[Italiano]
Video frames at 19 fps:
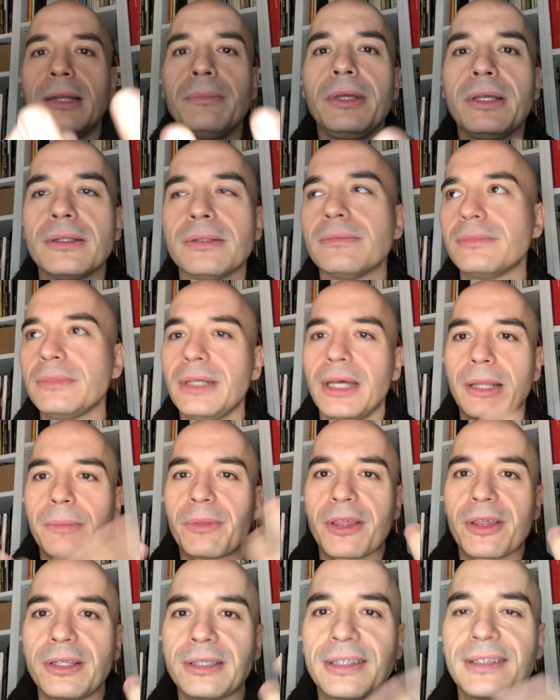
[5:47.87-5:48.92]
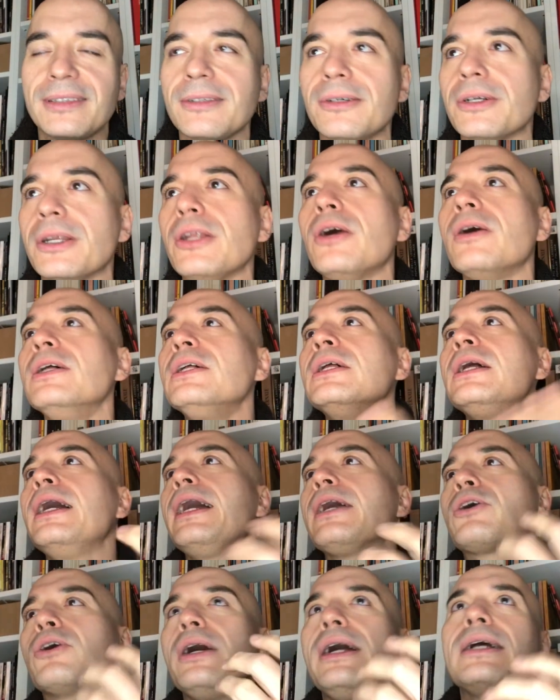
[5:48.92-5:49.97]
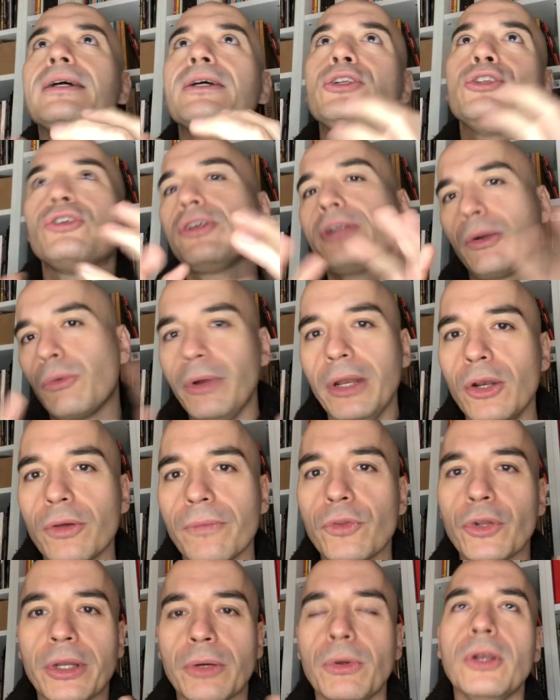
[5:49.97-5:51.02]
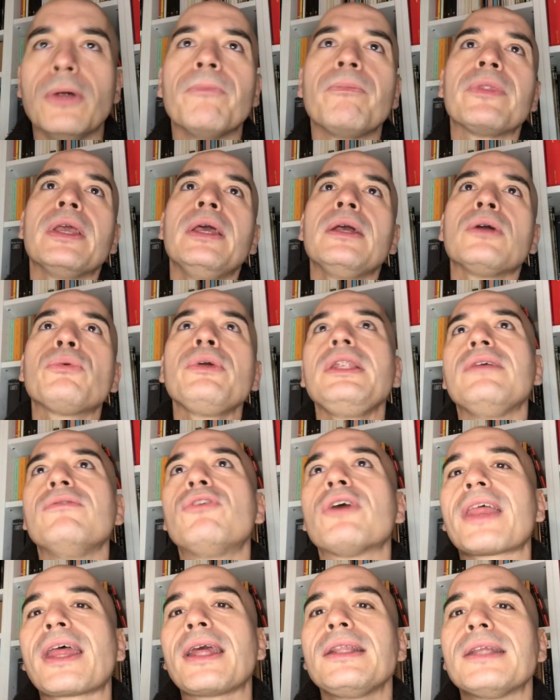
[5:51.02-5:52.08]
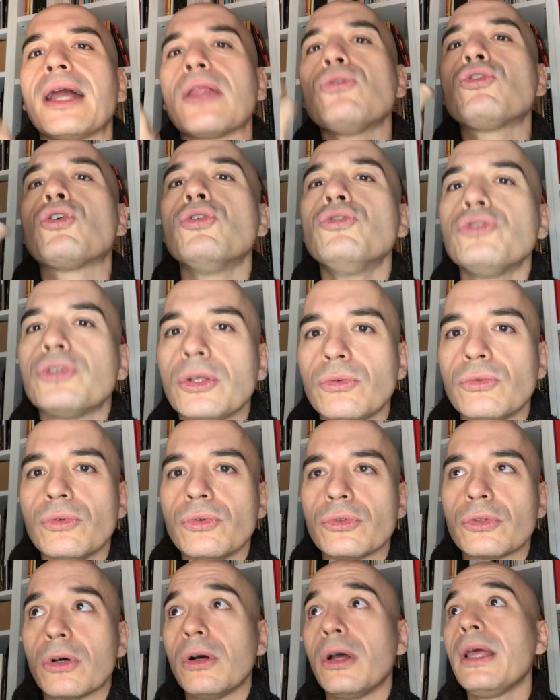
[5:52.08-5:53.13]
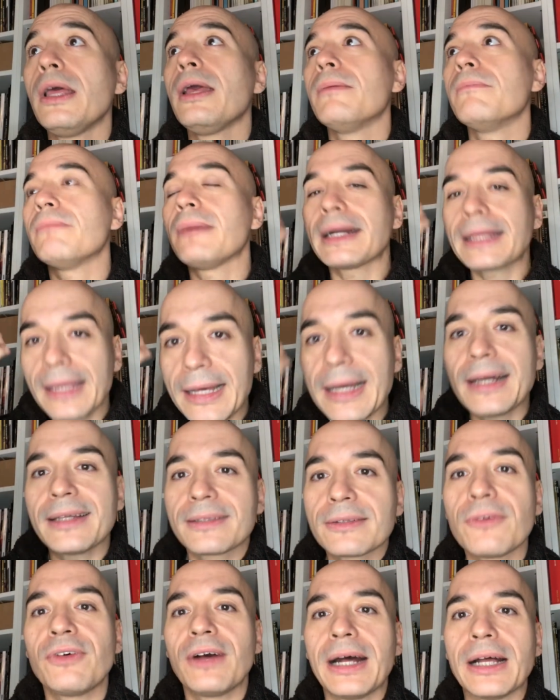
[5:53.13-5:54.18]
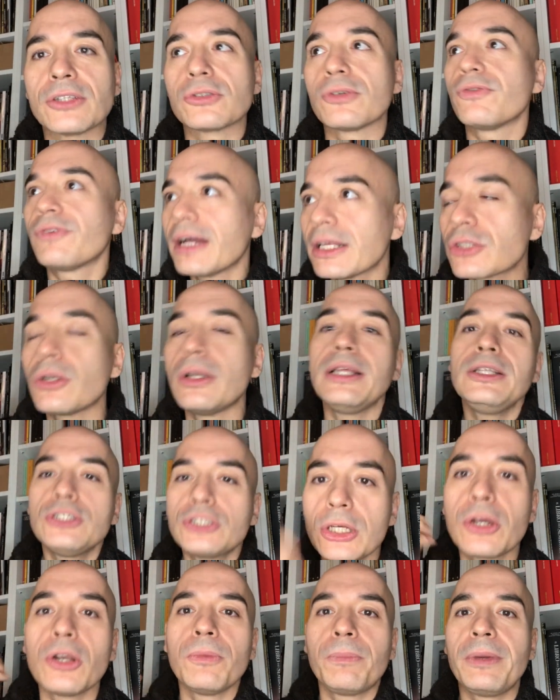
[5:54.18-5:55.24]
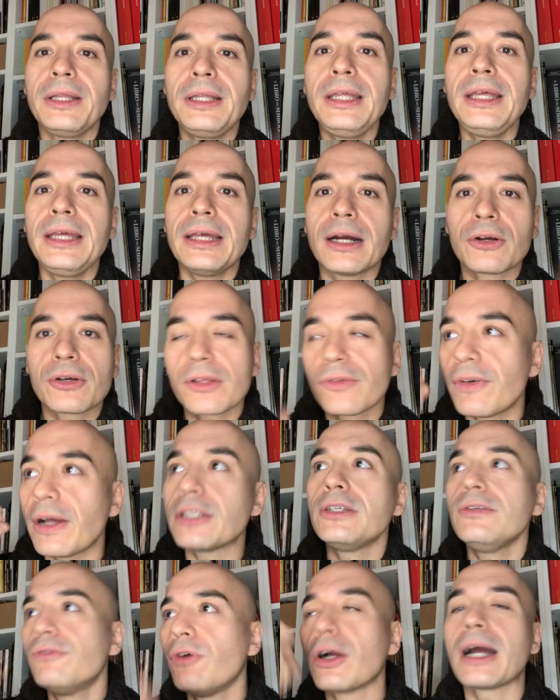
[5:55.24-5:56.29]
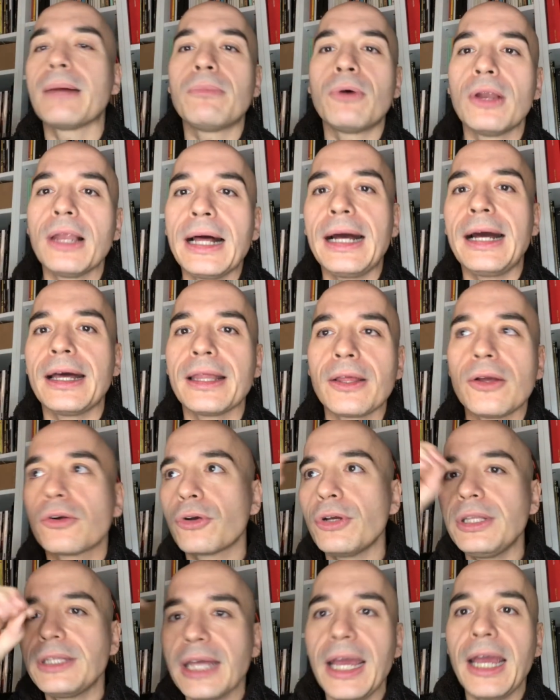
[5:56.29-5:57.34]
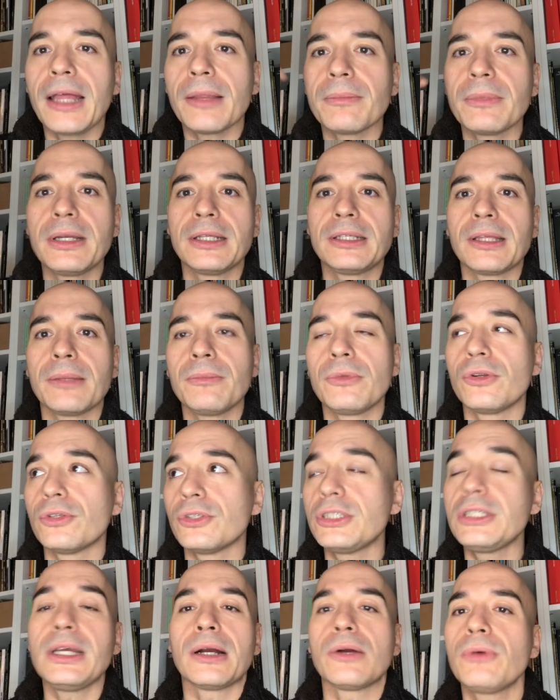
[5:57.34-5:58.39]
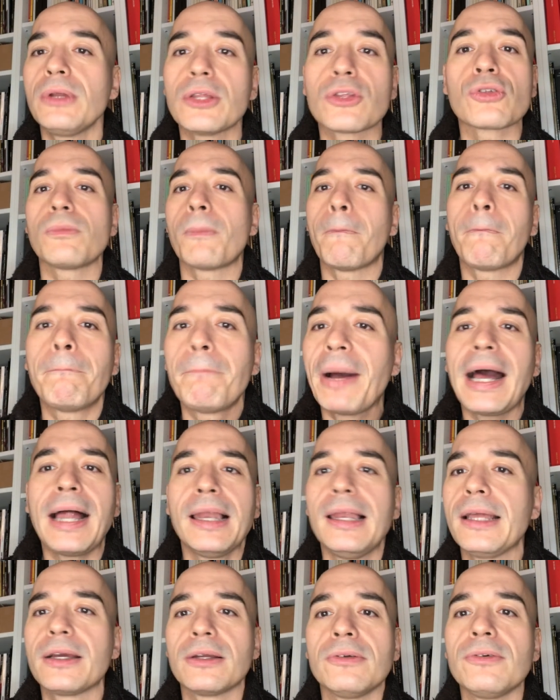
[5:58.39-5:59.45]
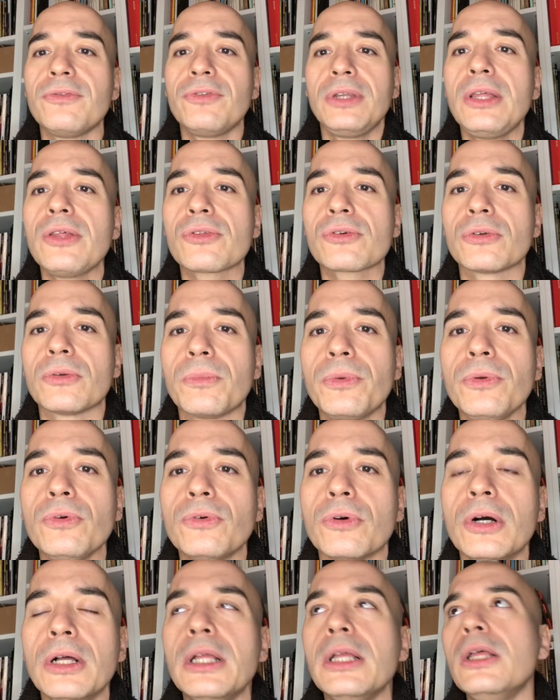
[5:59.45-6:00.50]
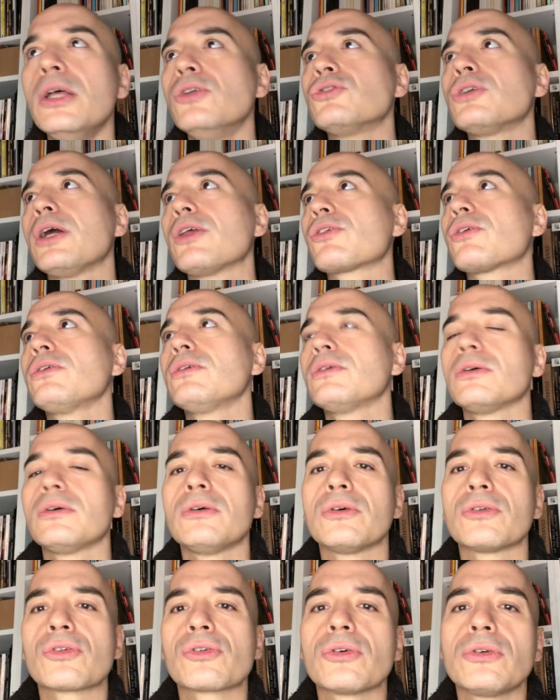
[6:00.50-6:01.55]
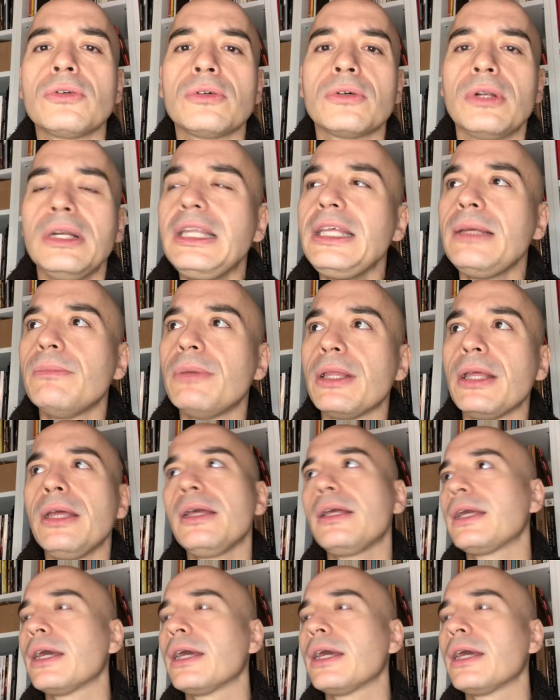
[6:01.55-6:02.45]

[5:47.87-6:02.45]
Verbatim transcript: mia, della rappresentazione, no? Ecco, eh, non è quello, non è quello. Quindi vorrei dare un contenuto, ma che cazzo faccio? Faccio l'enciclopedia, cosa faccio? Il vocabolario con i termini, la terminologia, quelle sono palle che non finiscono più, cioè sono, sono libri che